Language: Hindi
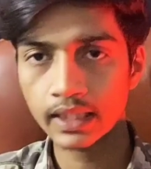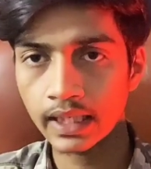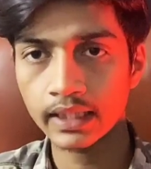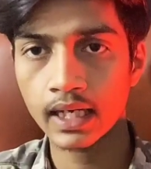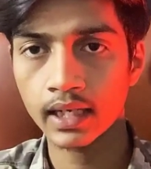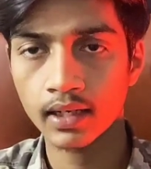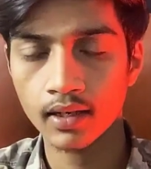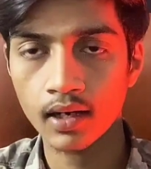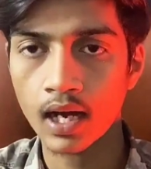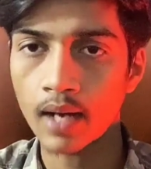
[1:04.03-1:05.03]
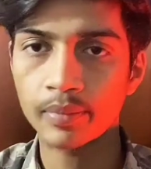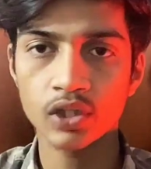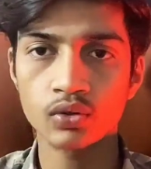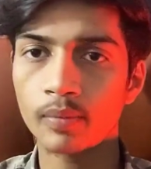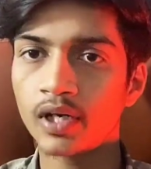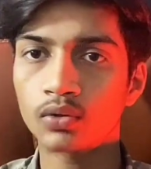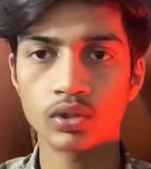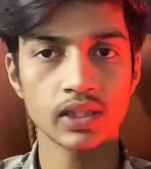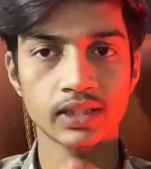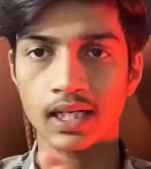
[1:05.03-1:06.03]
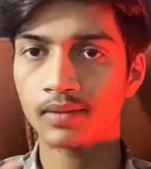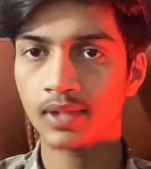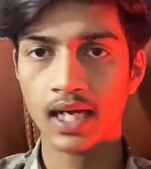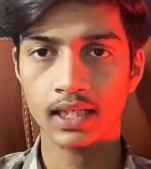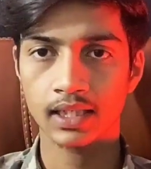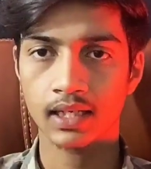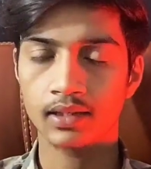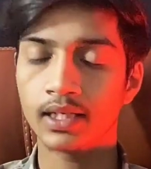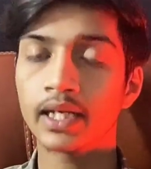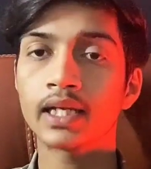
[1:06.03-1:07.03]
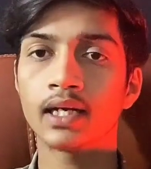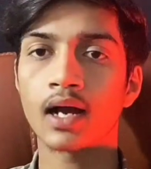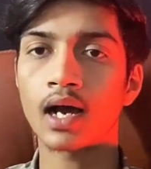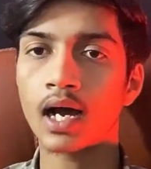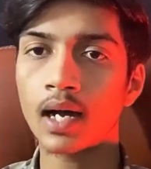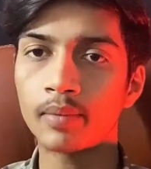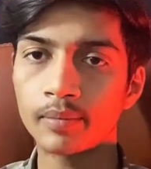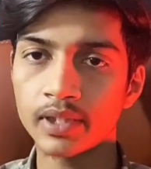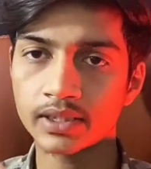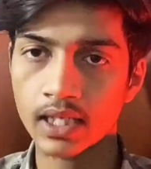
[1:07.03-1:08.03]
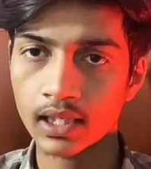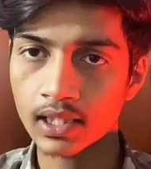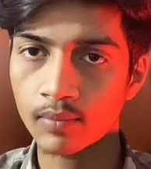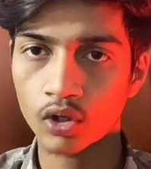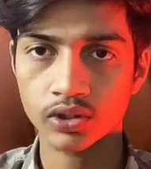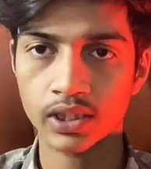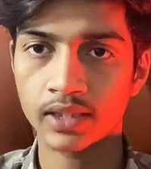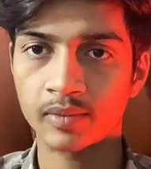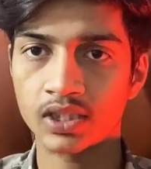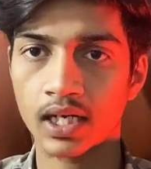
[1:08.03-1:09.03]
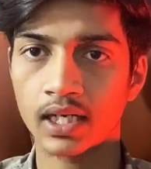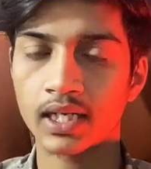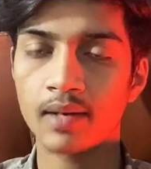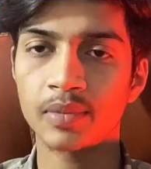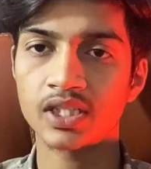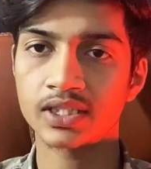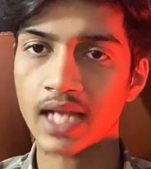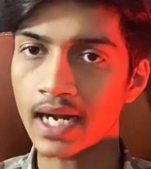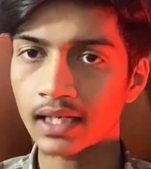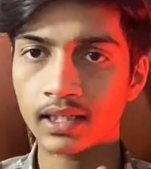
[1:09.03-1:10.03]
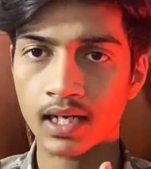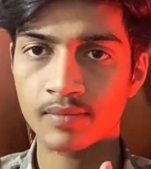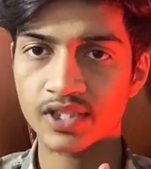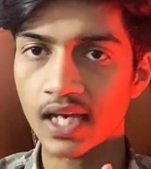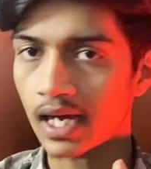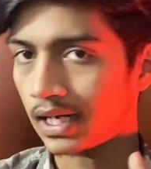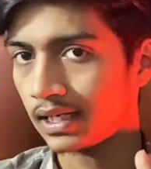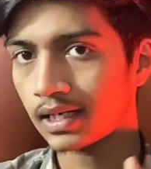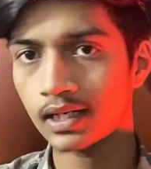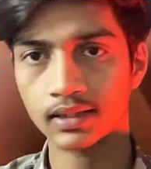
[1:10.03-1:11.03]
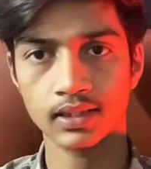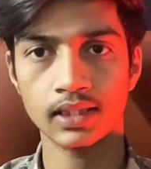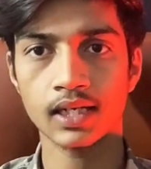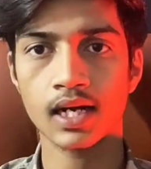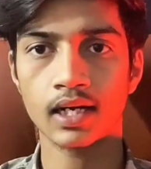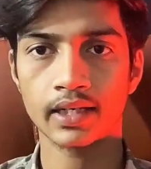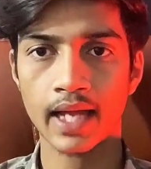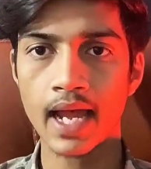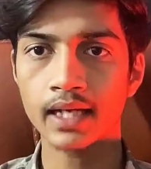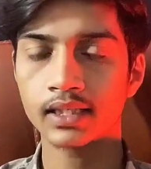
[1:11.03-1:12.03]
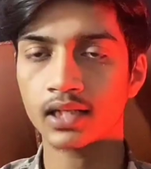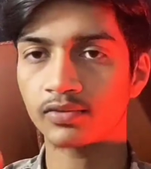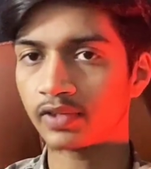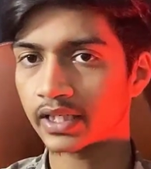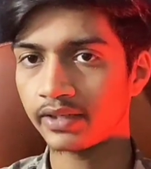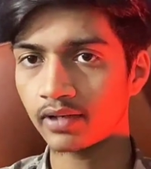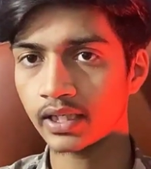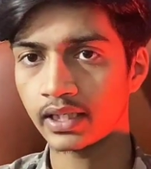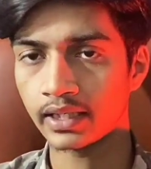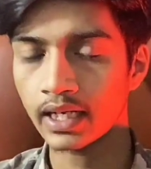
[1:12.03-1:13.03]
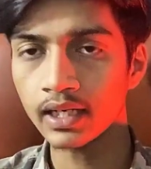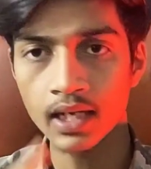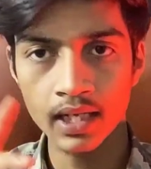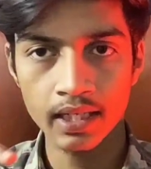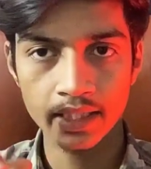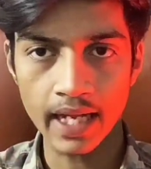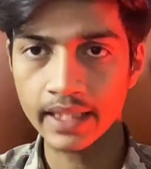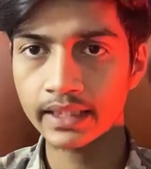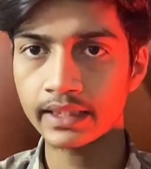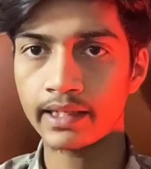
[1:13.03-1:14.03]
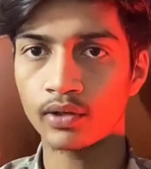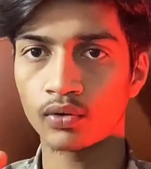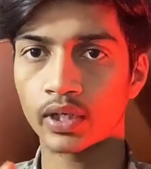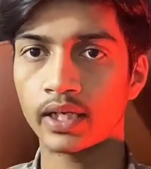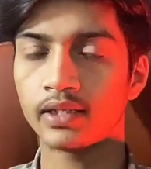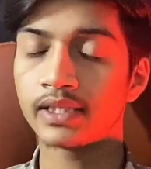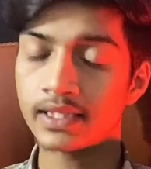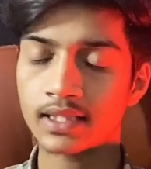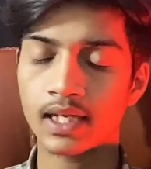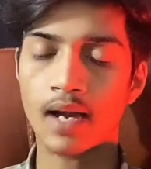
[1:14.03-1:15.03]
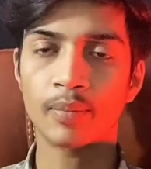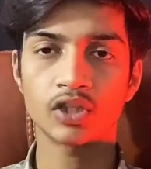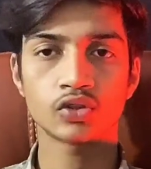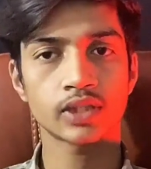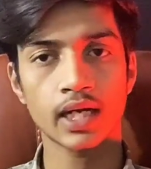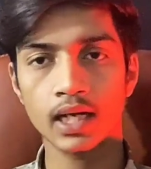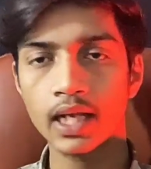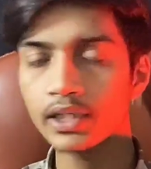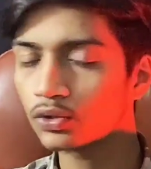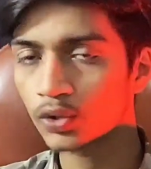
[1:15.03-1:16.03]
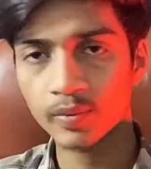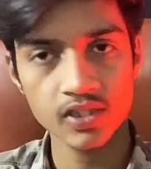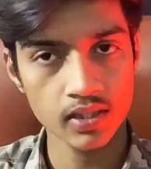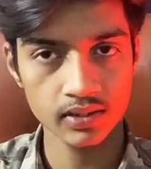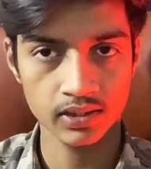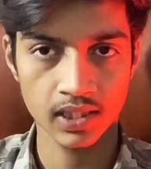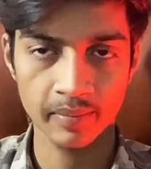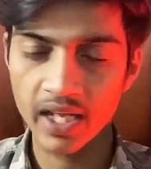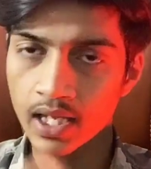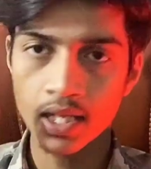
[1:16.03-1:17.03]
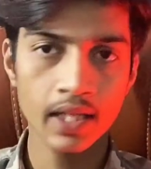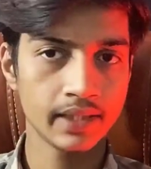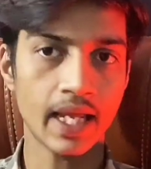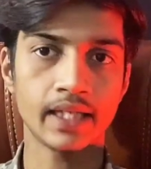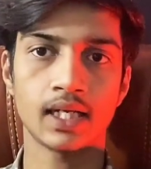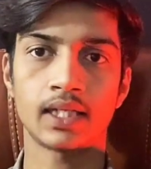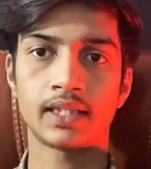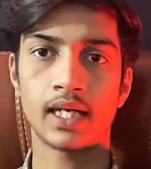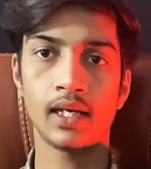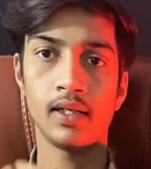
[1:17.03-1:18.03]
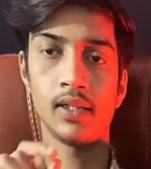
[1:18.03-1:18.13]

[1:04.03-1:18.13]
कि नहीं आएगा आपने तो अपना खुद का चैनल बना लिया लेकिन आप अपने चैनल के अबाउट सेटिंग में जाकर के अपने चैनल के नाम से अलग अलग तरीके का टैग या तो फिर कीवर्ड इंटर नहीं किए होंगे इसलिए आपका जो चैनल है यूट्यूब के सर्च इंजन में नहीं आता है